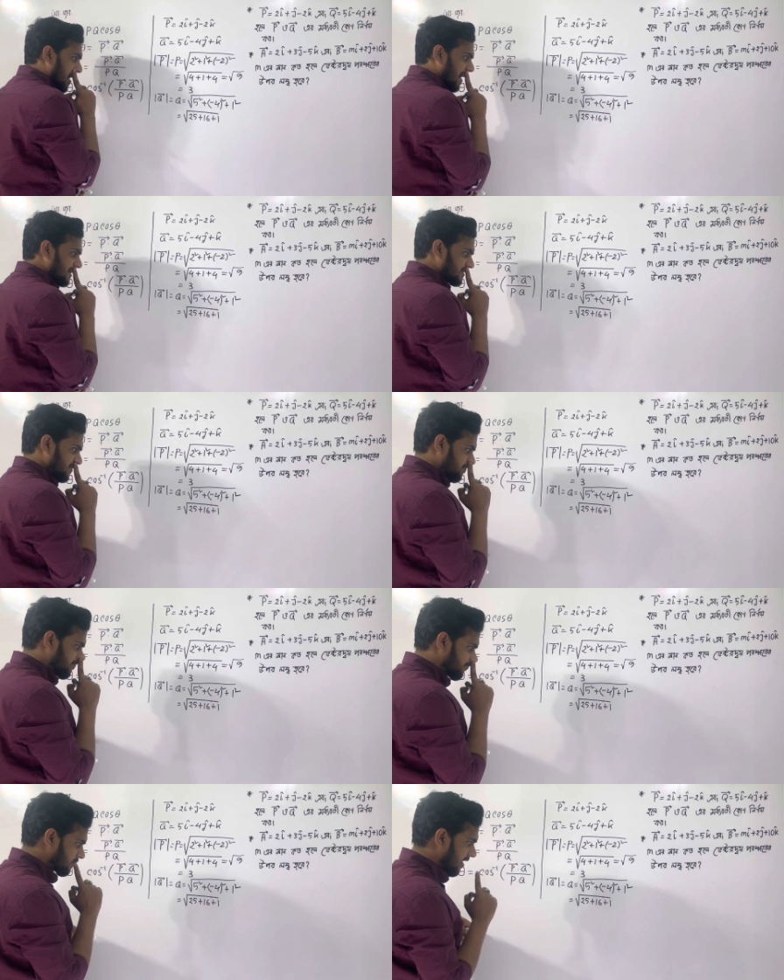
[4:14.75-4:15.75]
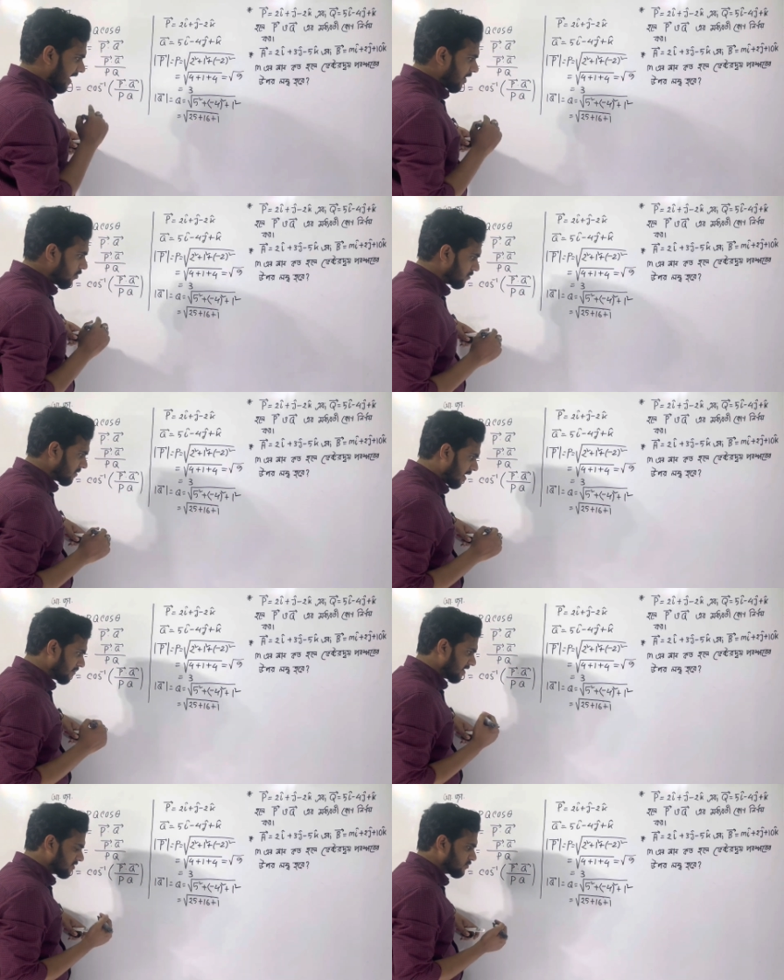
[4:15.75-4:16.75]
আচ্ছা এখন
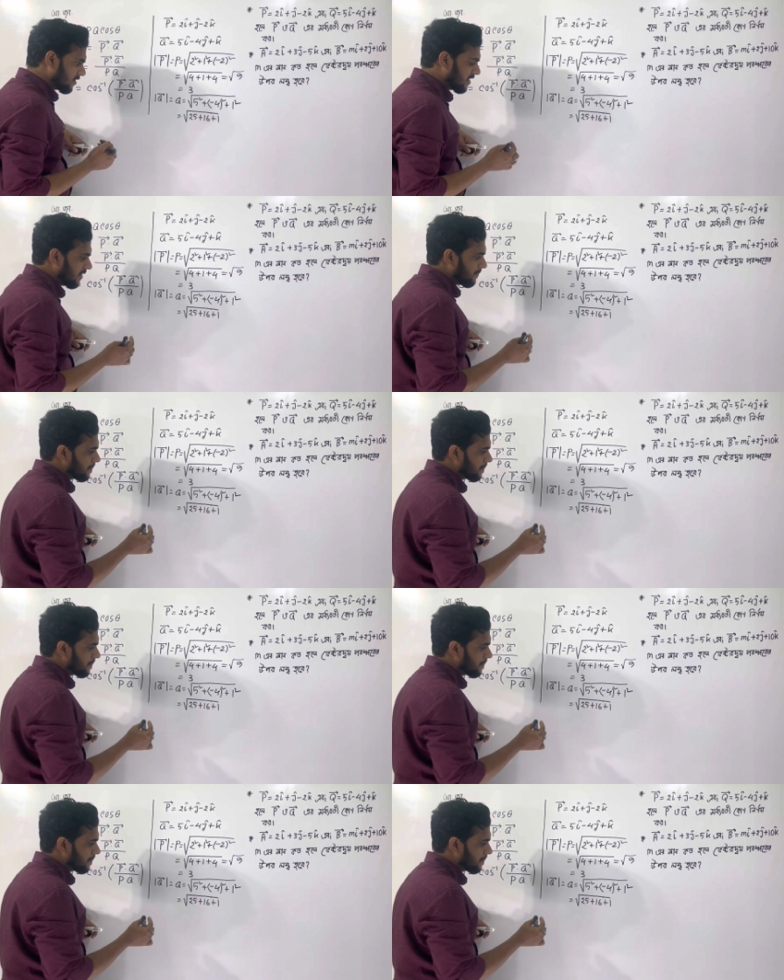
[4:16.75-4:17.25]
আমি একটু দেখি